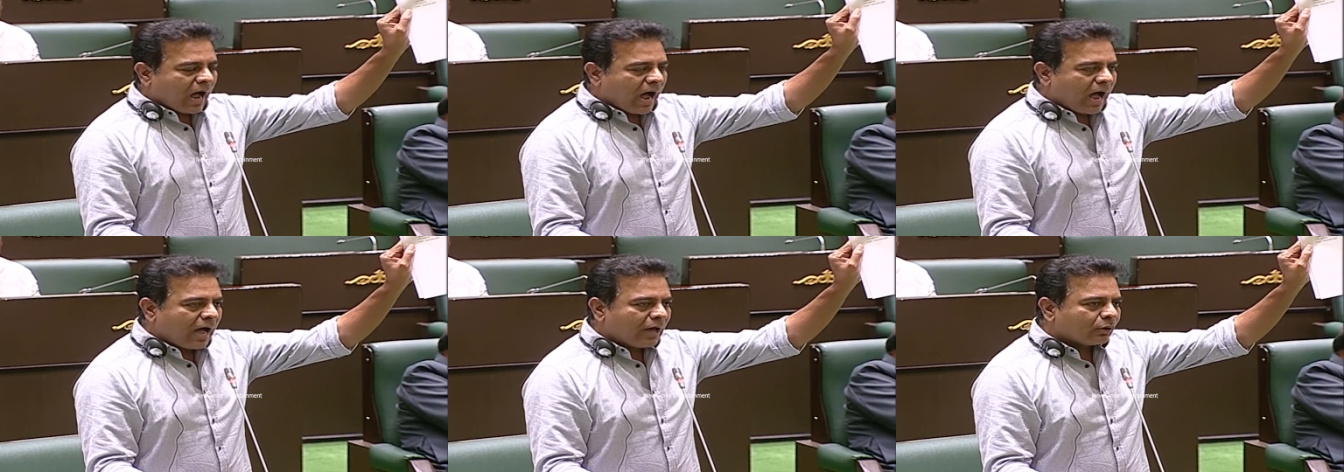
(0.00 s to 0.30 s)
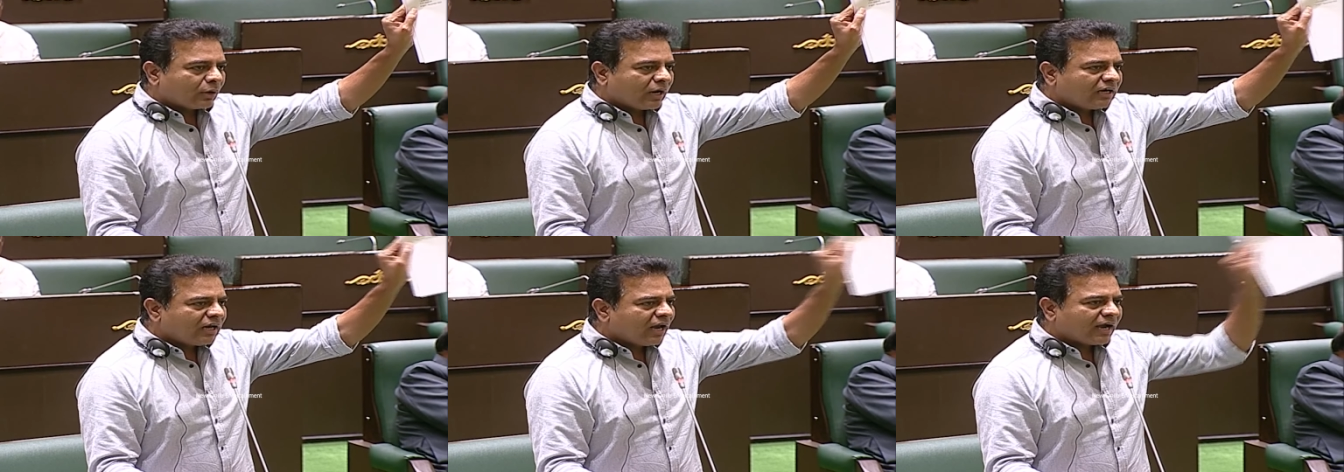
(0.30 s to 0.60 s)
ఆరు
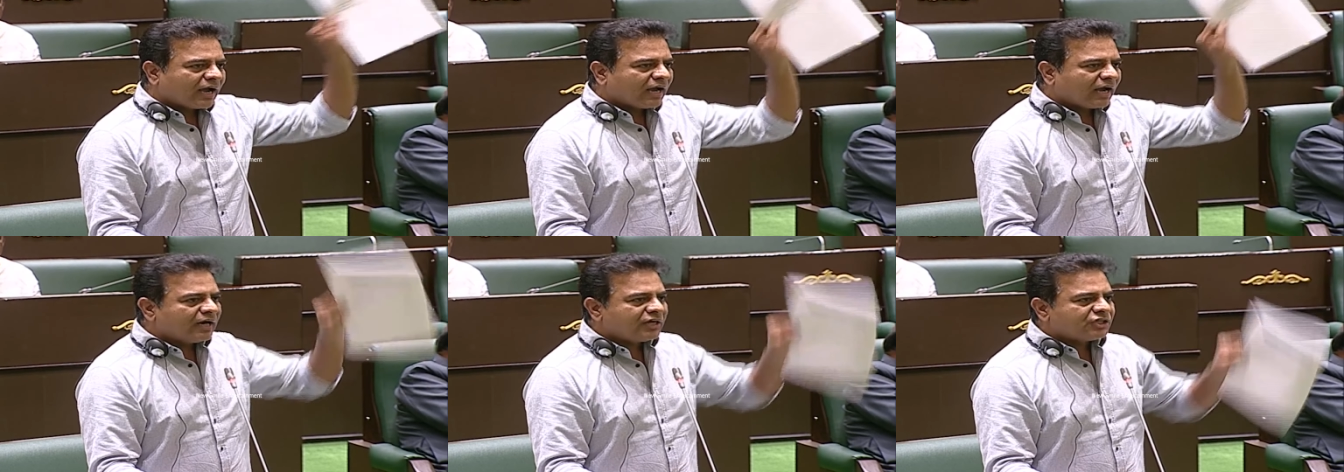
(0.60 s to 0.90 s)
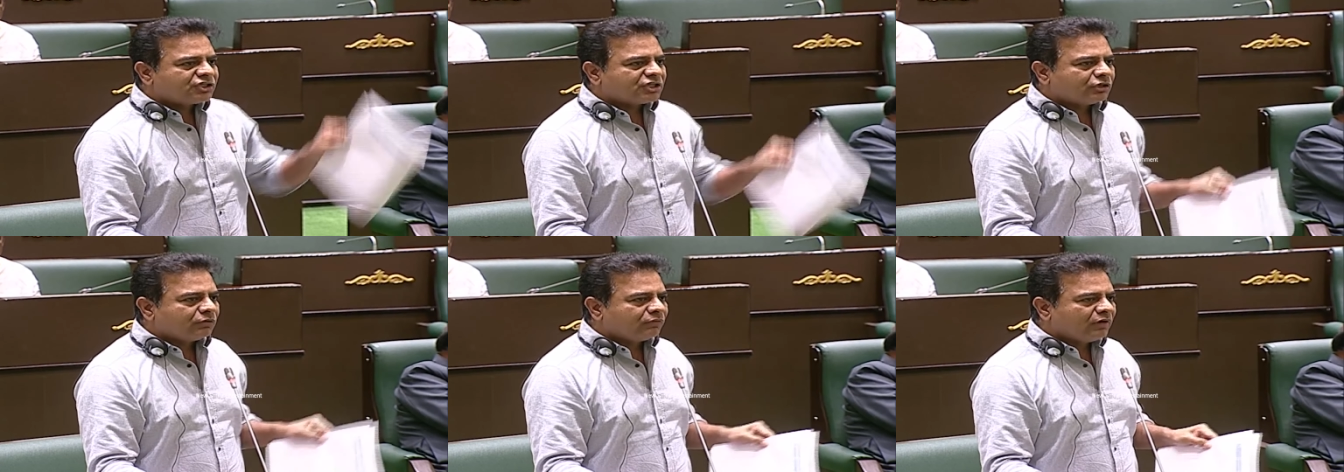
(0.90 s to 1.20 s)
గంటల కరెంట్
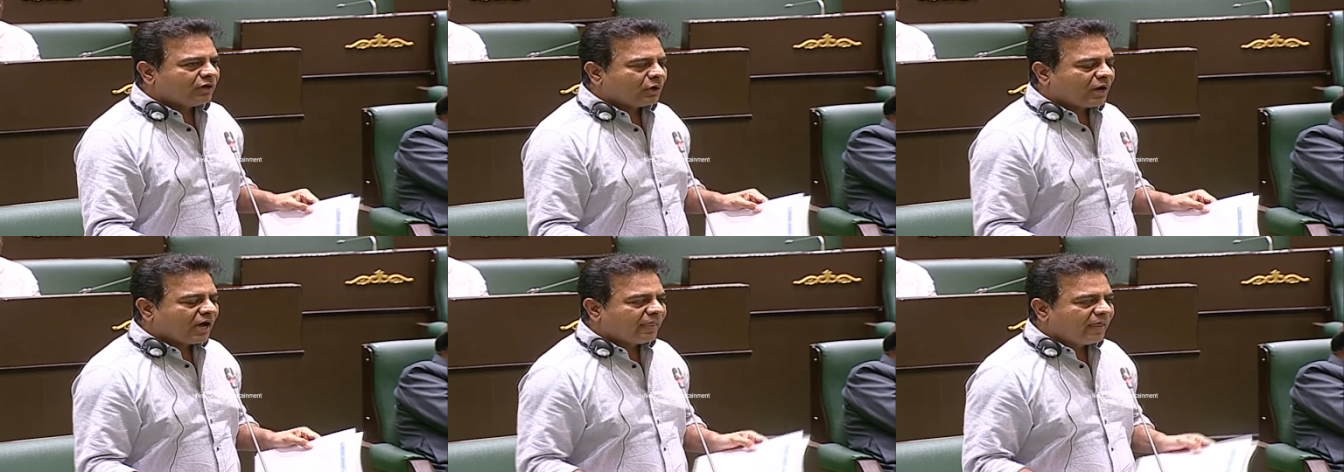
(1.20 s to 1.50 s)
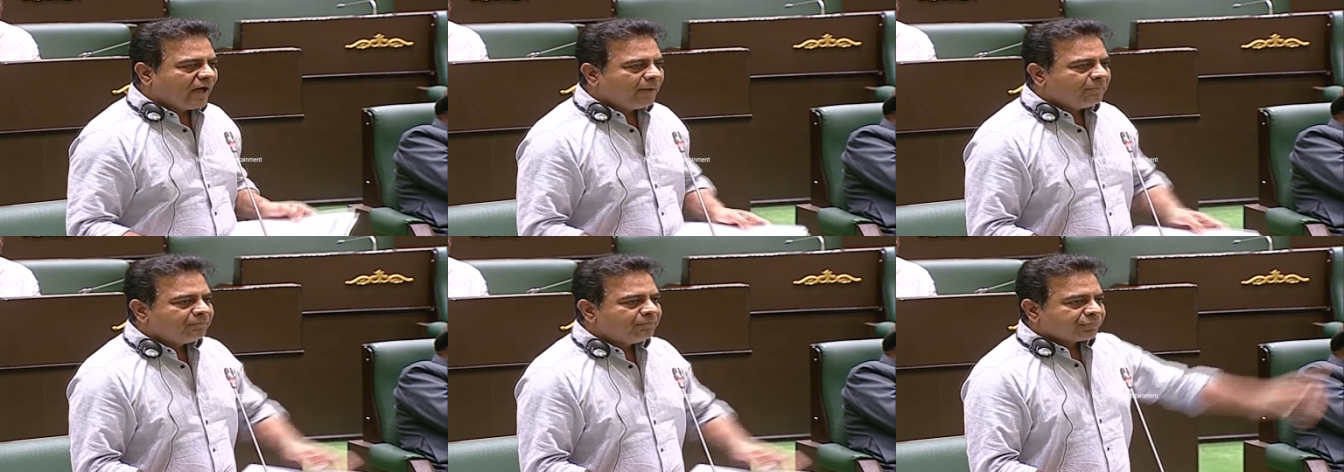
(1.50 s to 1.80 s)
ఇచ్చింది వీలు
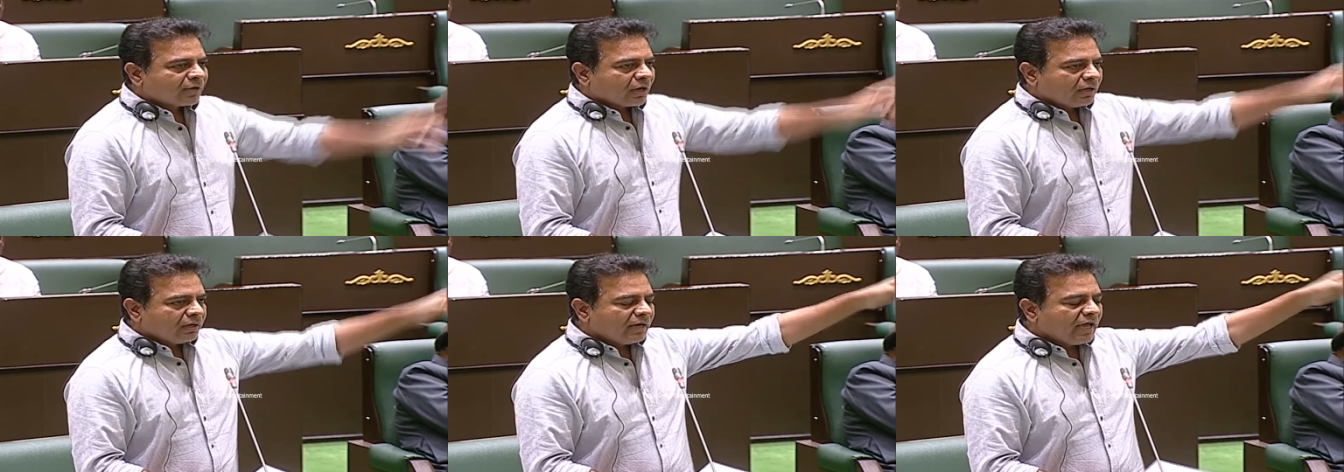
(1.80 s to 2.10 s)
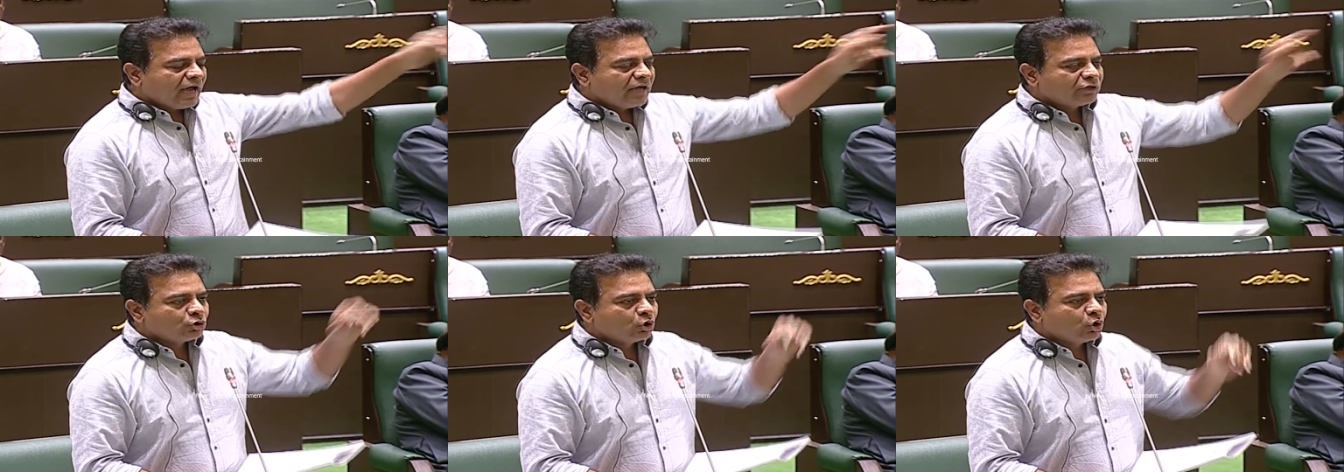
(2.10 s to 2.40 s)
కాదా
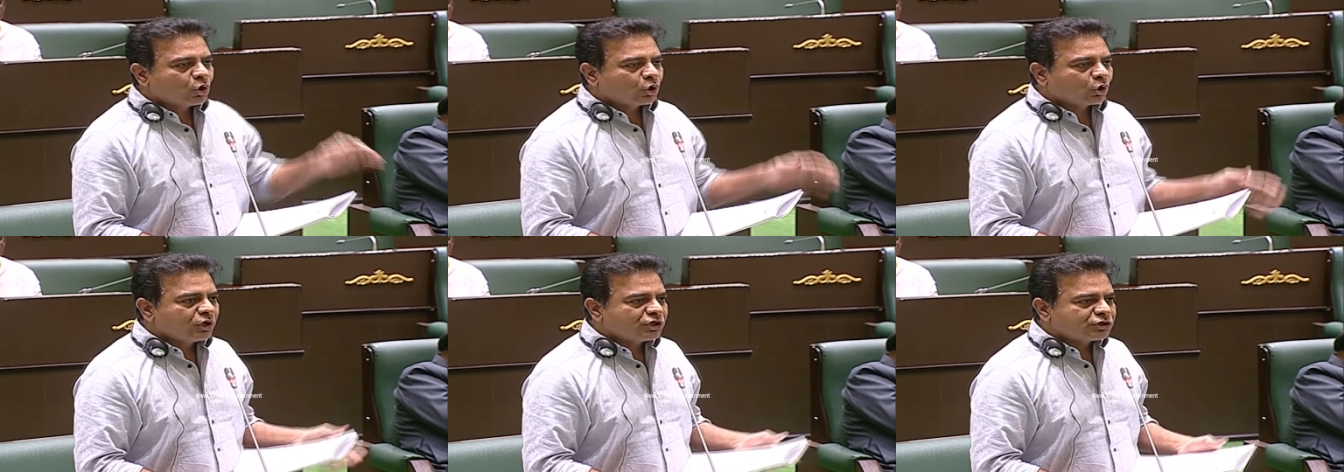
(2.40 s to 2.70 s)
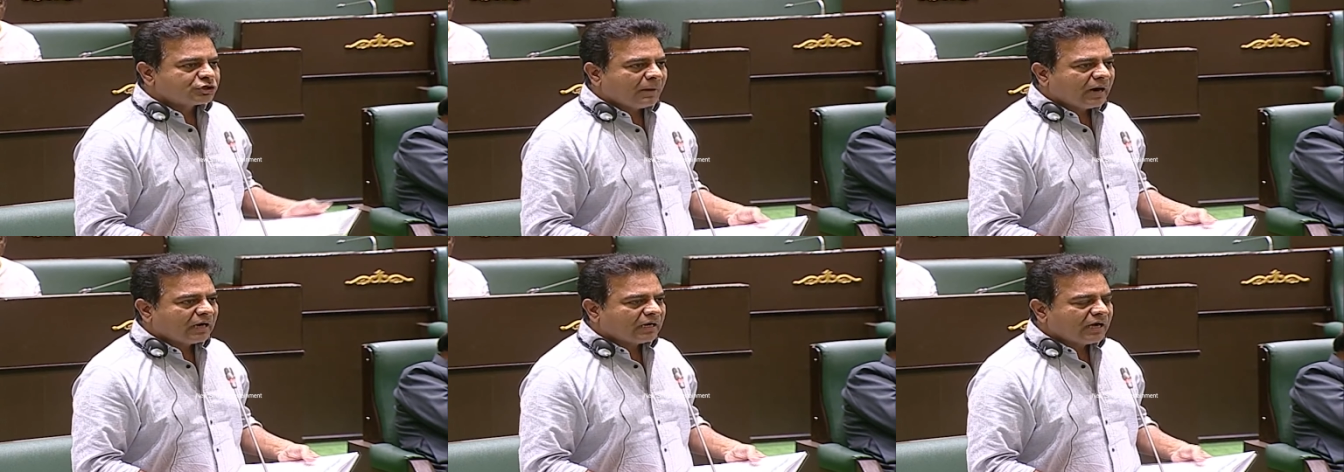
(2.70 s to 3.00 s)
నేదునూరు
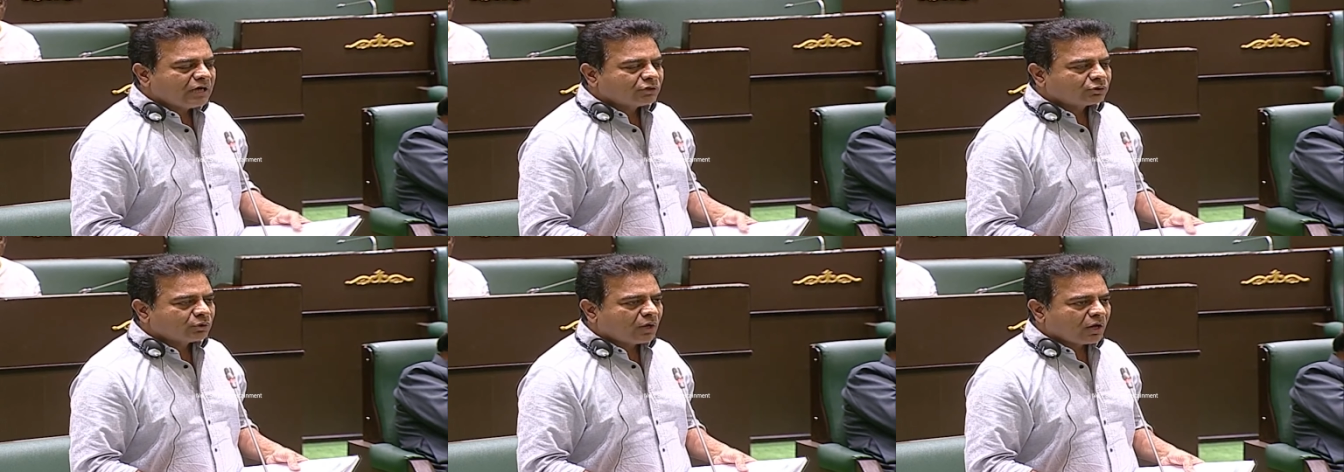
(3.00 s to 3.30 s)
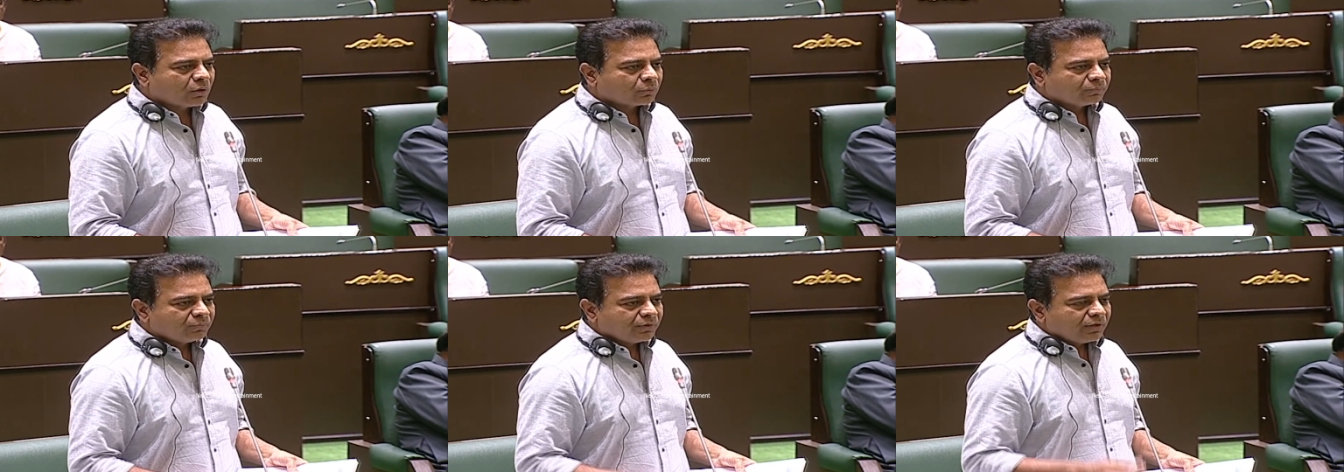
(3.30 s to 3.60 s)
గురించి
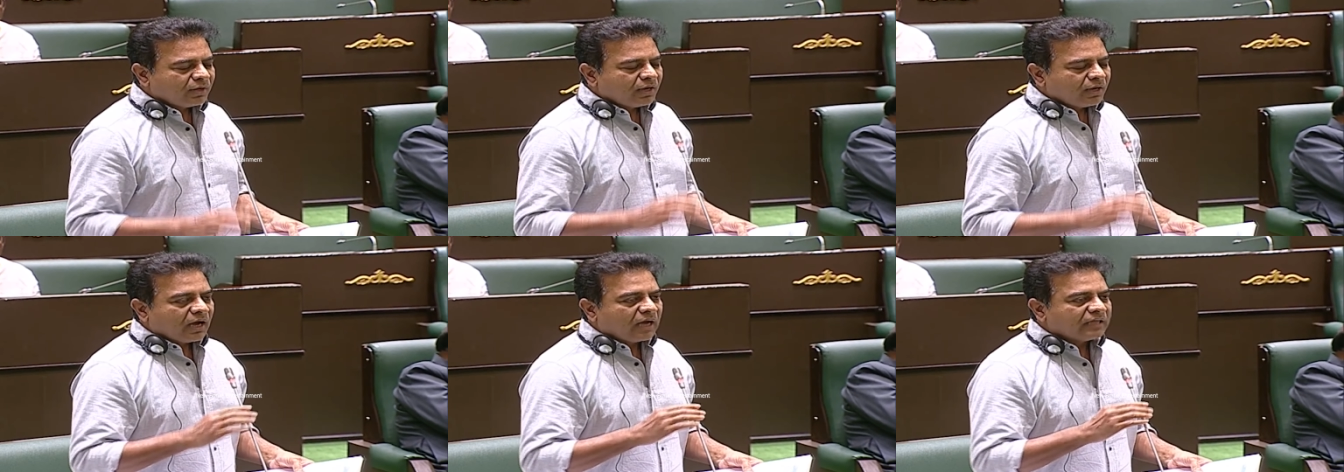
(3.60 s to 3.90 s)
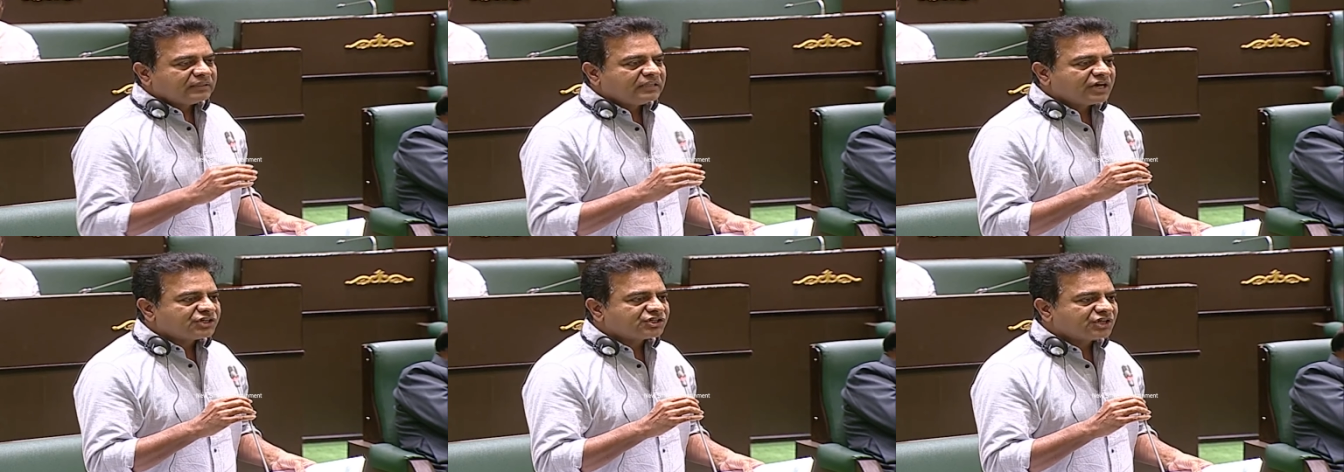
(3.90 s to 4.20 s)
మాట్లాడుతున్నారు
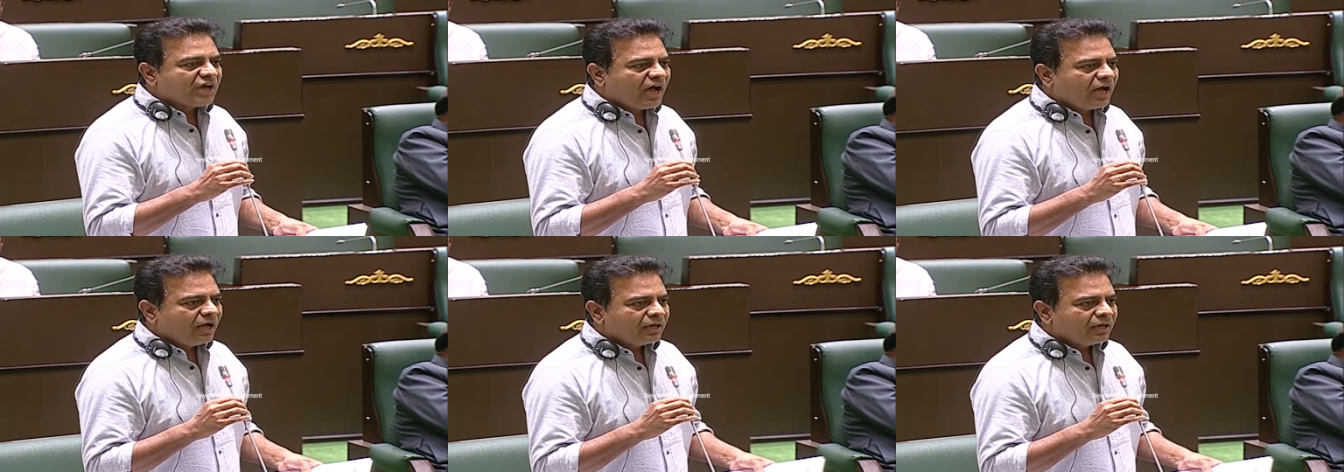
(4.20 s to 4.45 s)
అధ్యక్ష